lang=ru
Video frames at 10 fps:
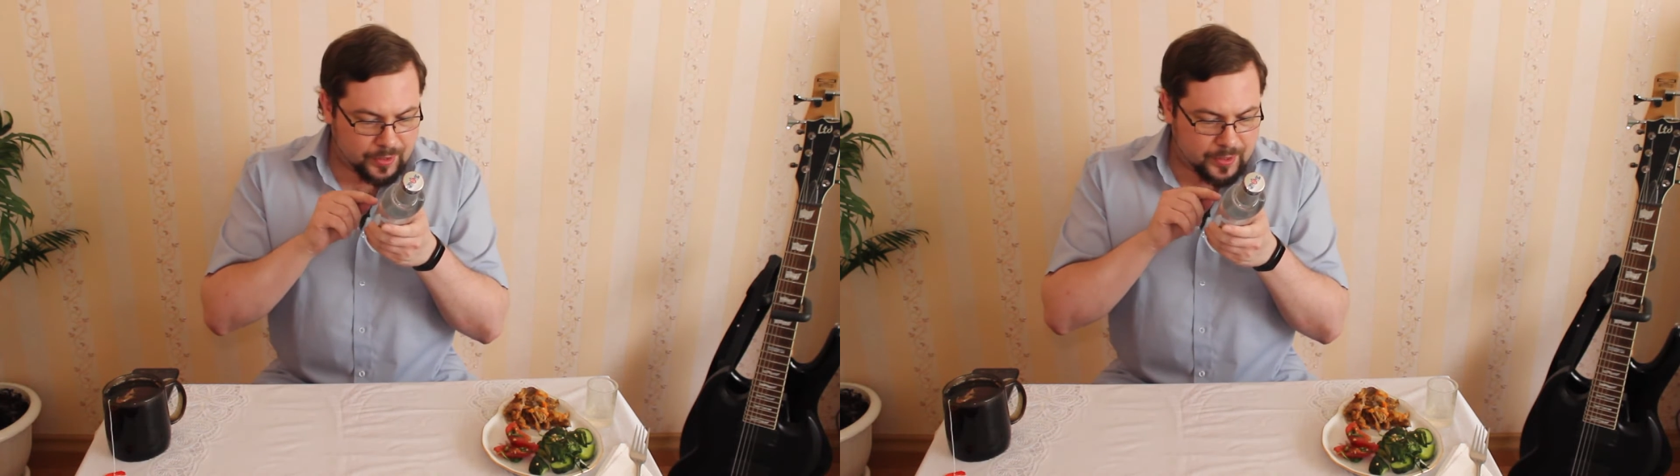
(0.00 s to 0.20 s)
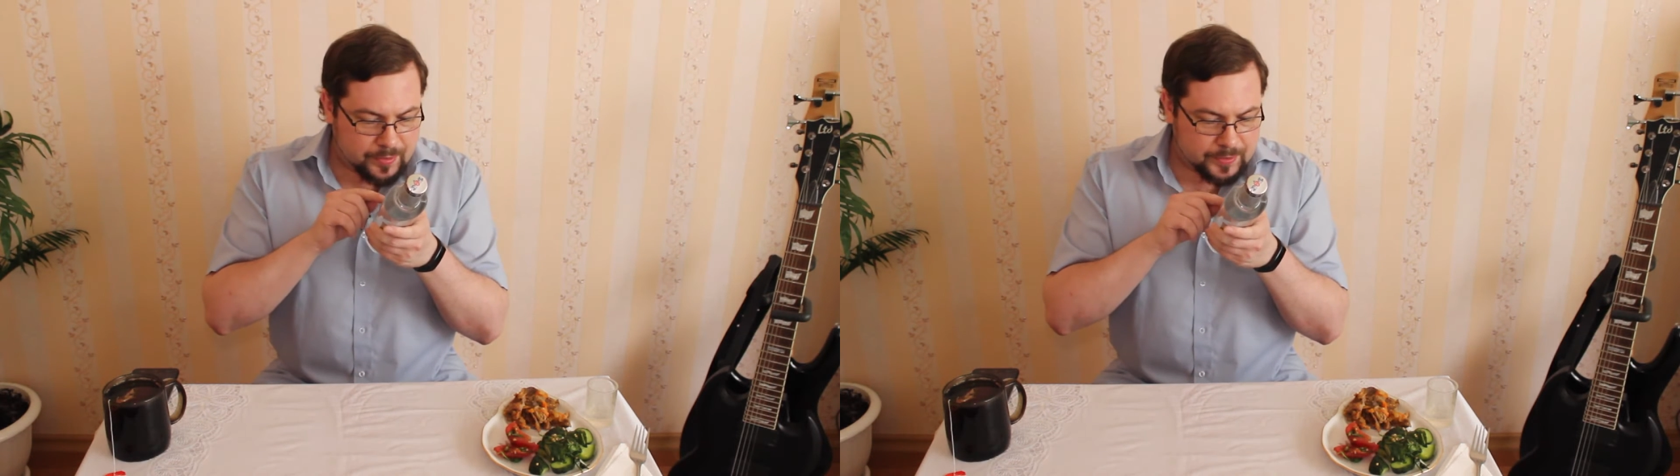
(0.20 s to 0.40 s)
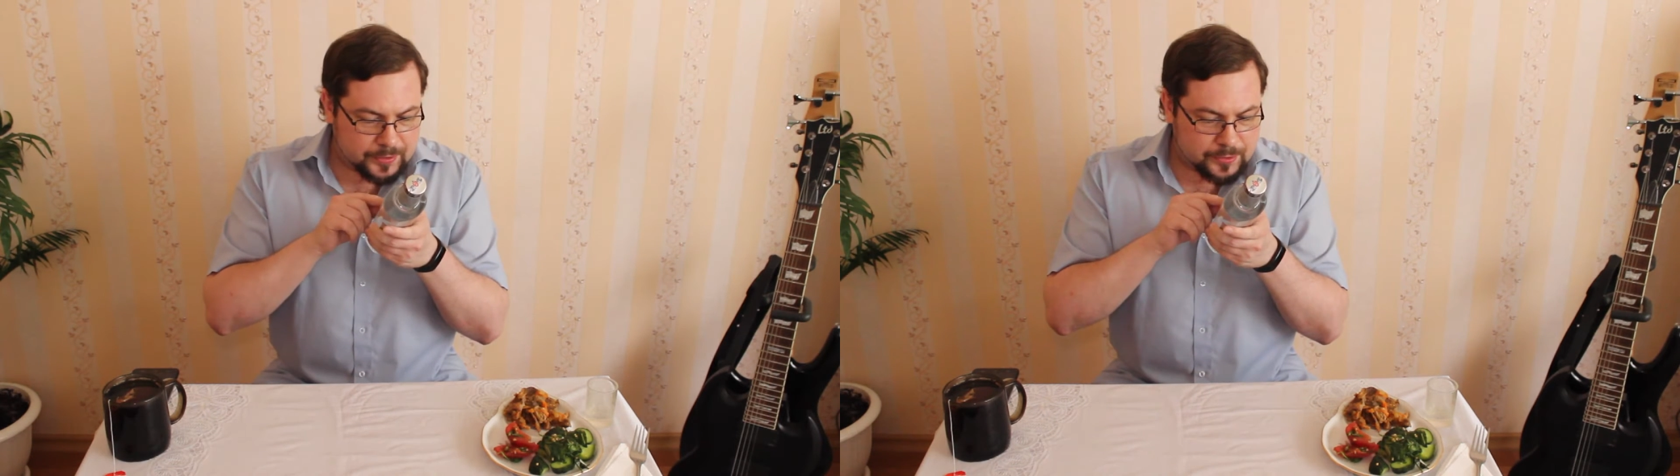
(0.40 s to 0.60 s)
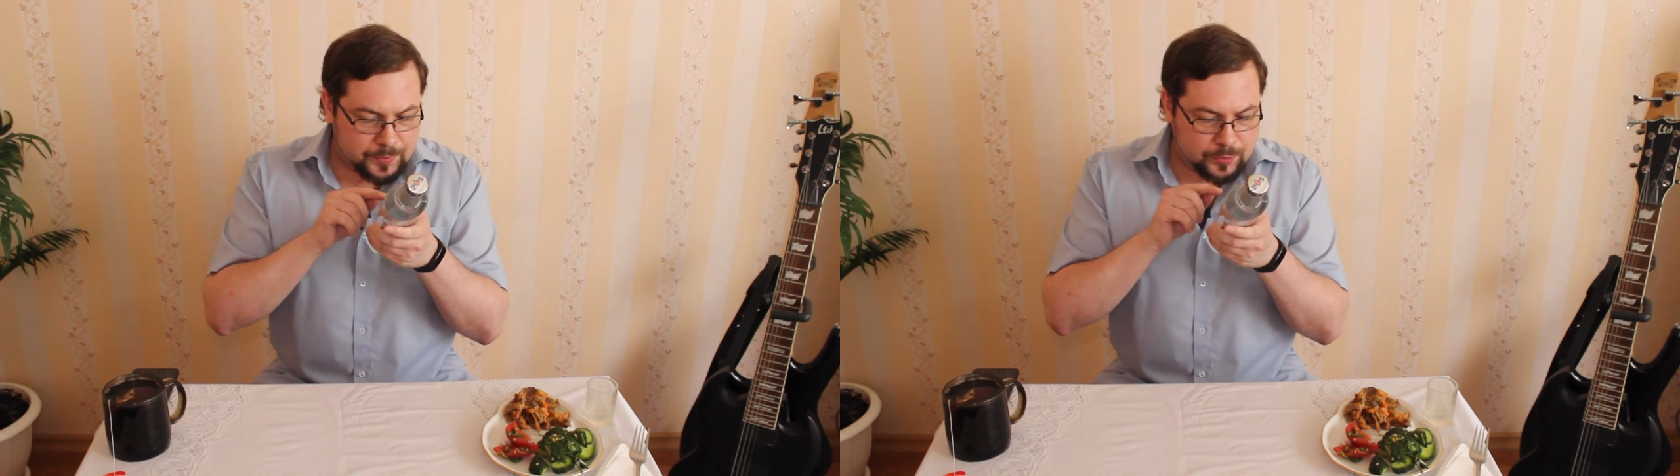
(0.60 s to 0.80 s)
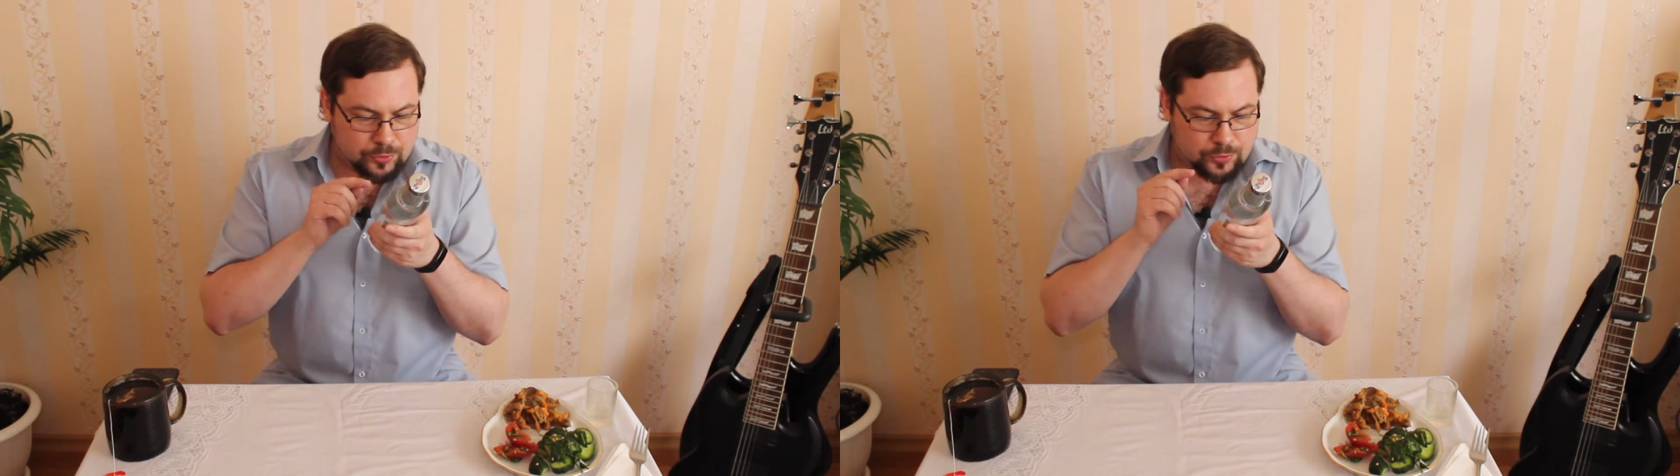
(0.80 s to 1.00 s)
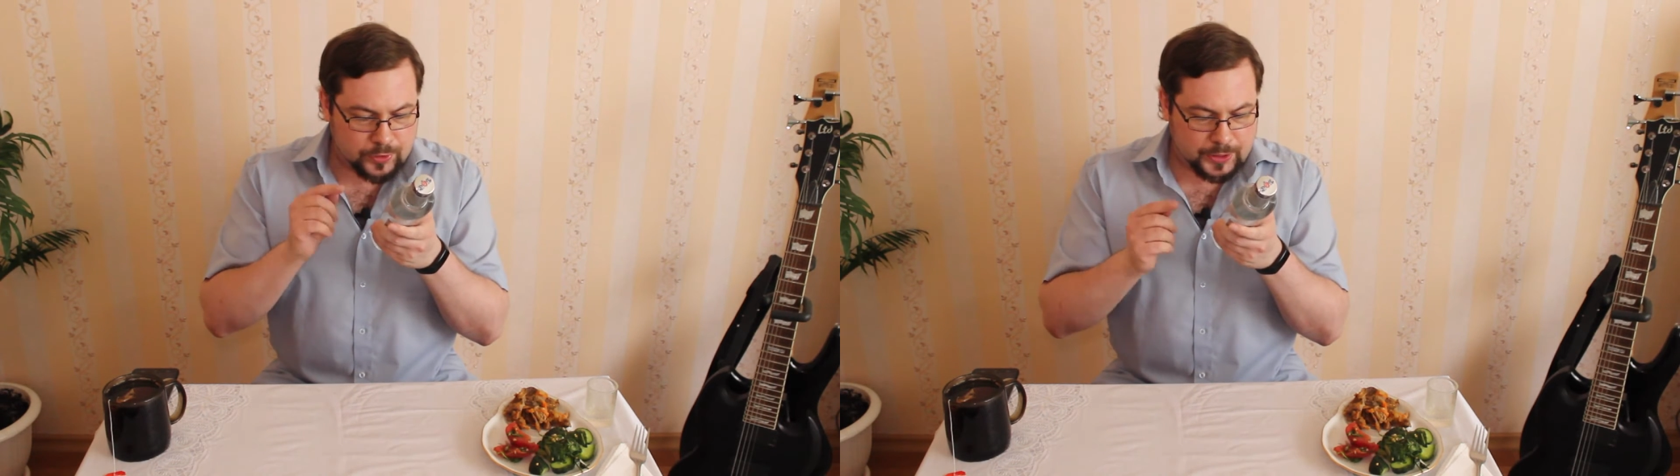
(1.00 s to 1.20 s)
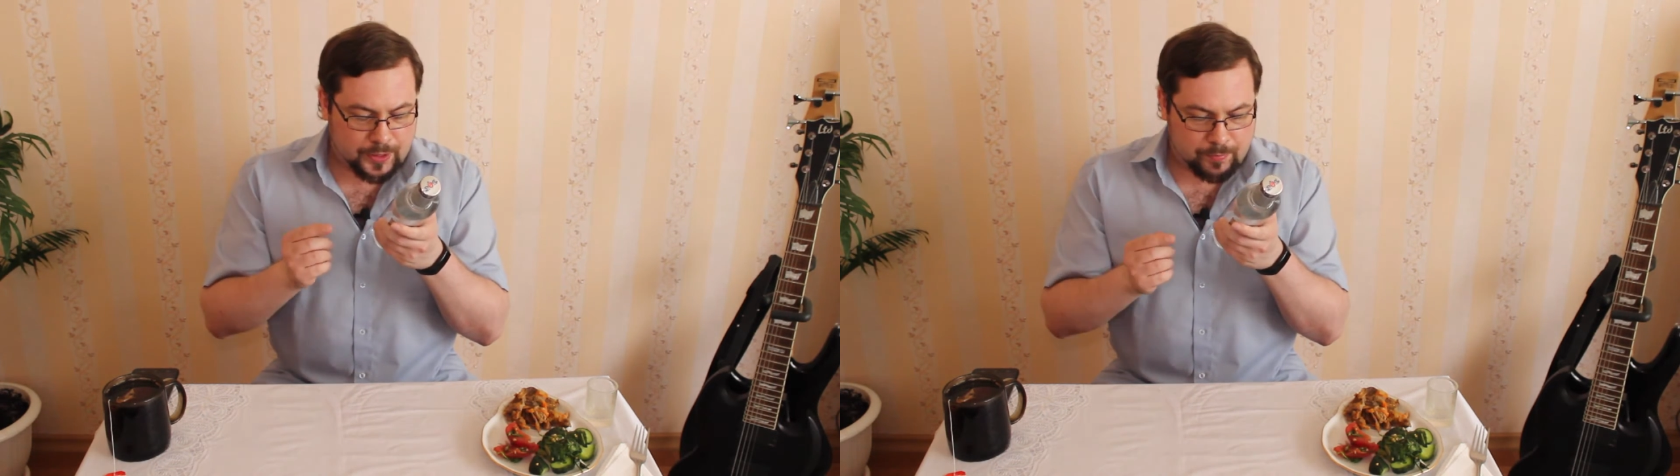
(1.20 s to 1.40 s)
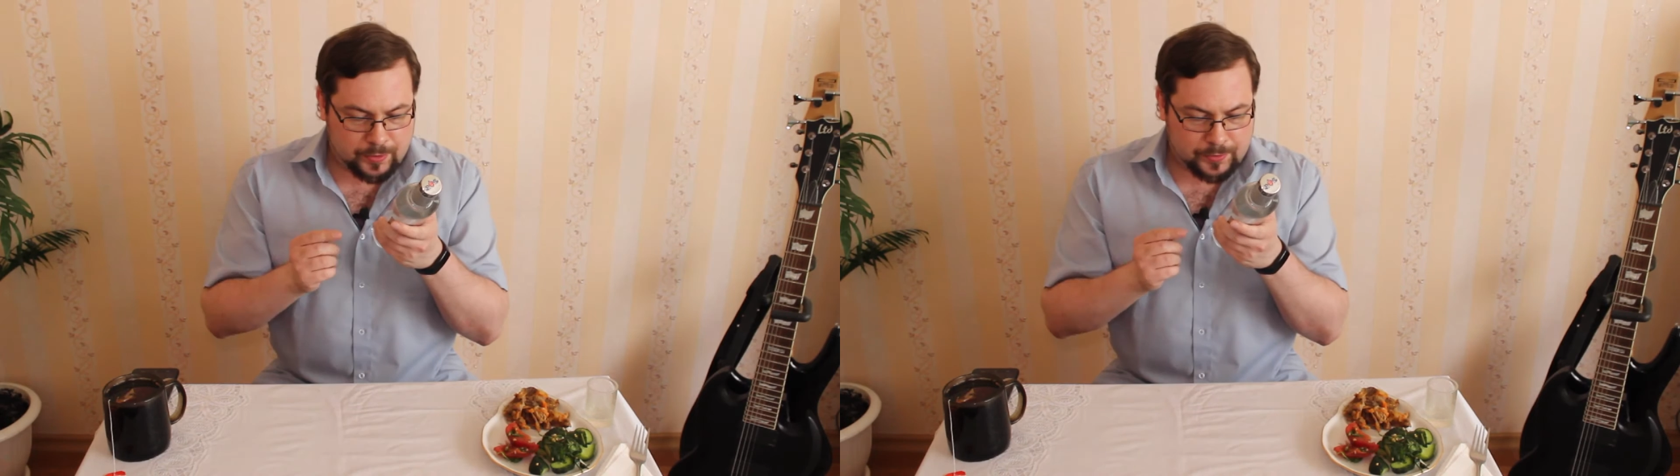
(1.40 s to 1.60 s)
ароматный спирт сушеных
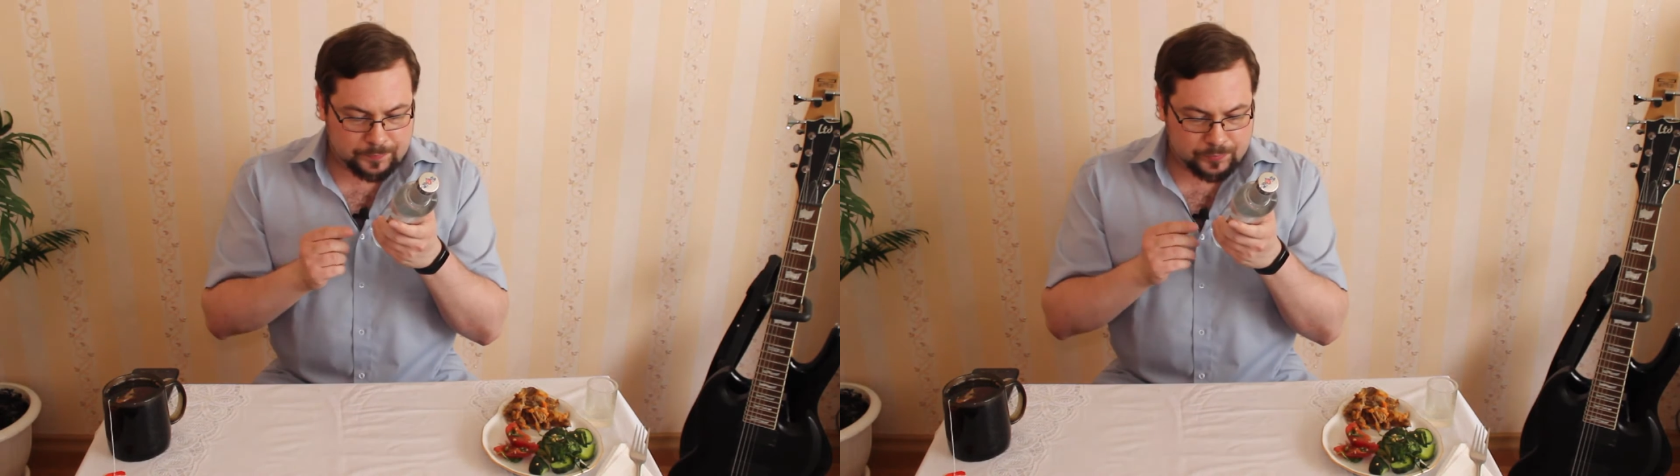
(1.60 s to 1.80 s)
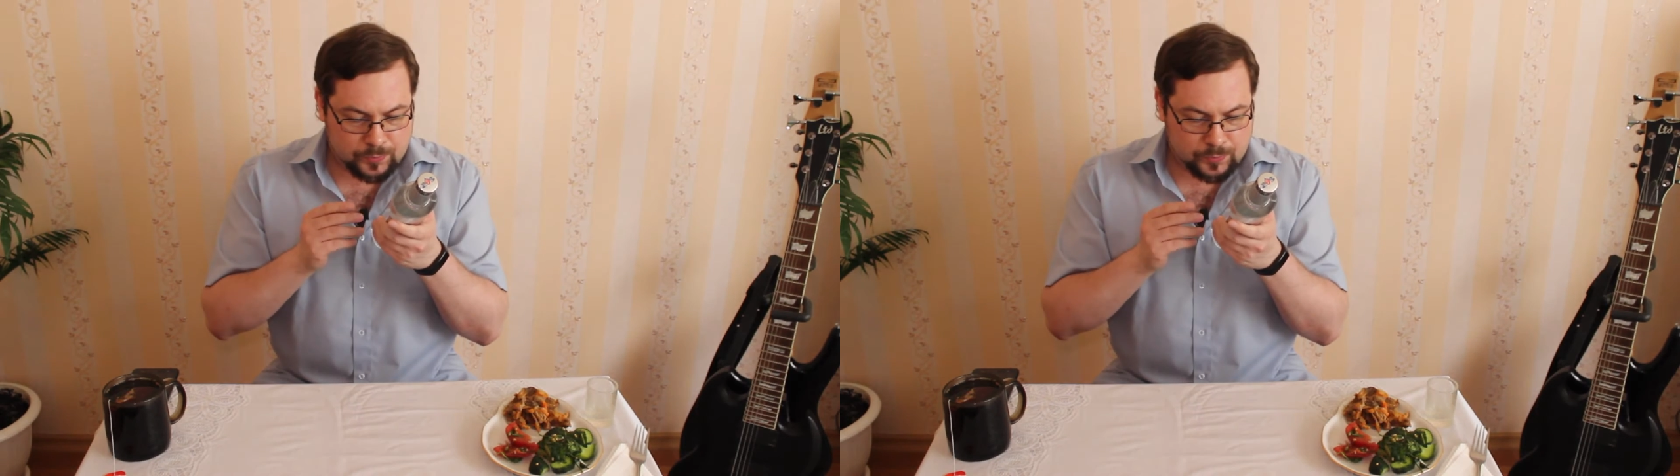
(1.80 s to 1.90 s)
яблок.